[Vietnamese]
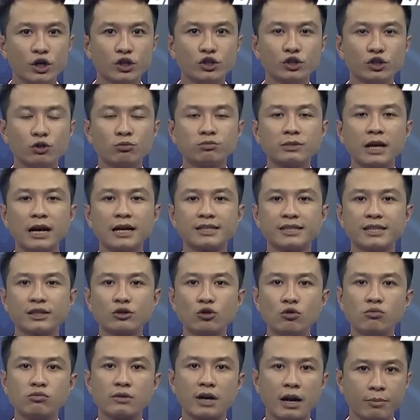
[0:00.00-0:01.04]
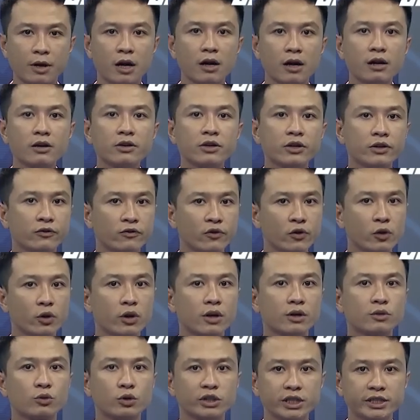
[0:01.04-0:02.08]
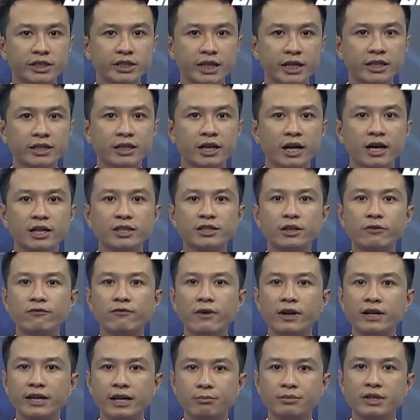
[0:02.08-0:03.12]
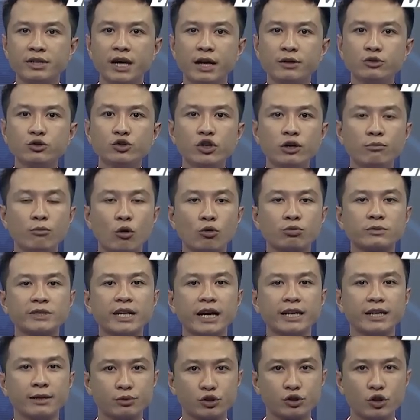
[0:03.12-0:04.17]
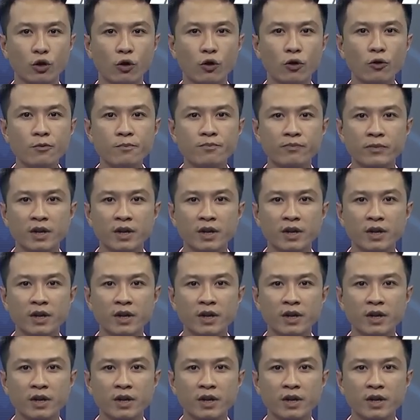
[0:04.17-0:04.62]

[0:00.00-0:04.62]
chúng ta sẽ cùng gặp gỡ reviewer của chương trình trong phần điểm nhấn chuyên mục trải nghiệm số.